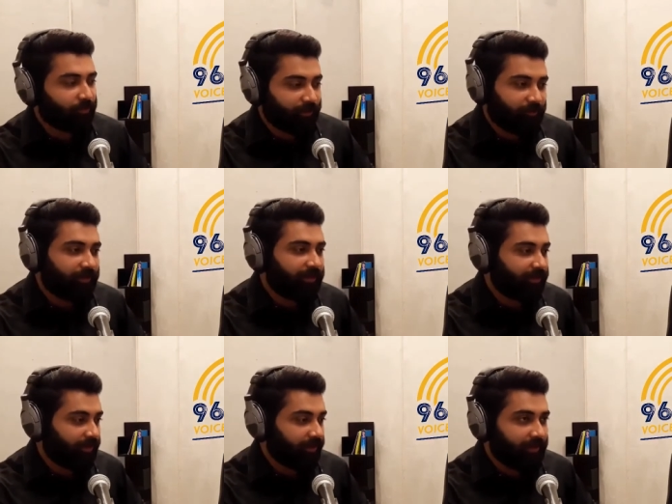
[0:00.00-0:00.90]
मोटिवेट
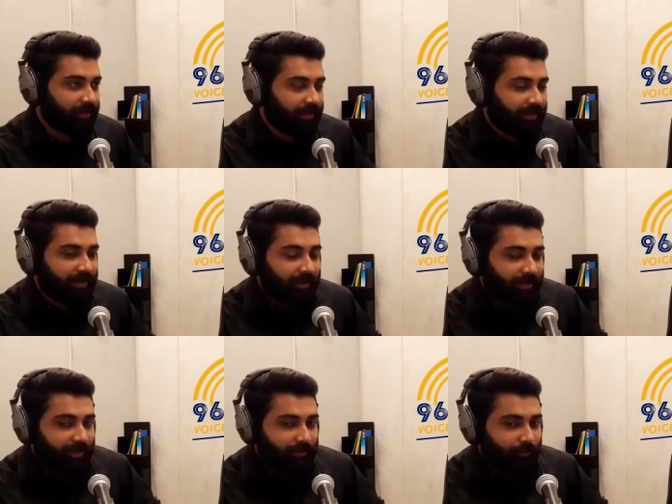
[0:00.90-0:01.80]
किया है ठीक है
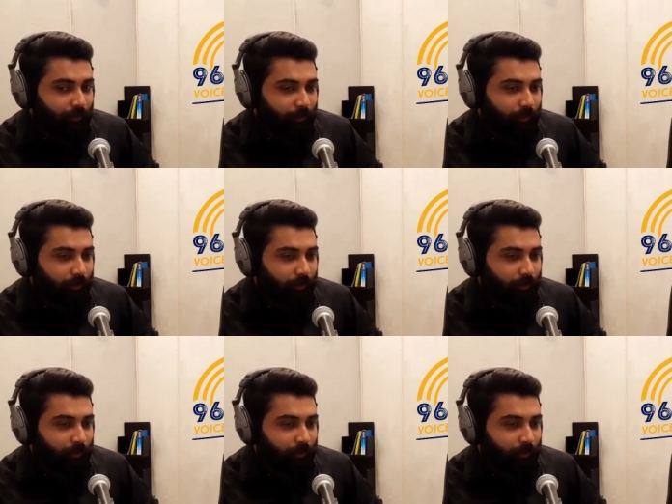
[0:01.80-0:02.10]
तो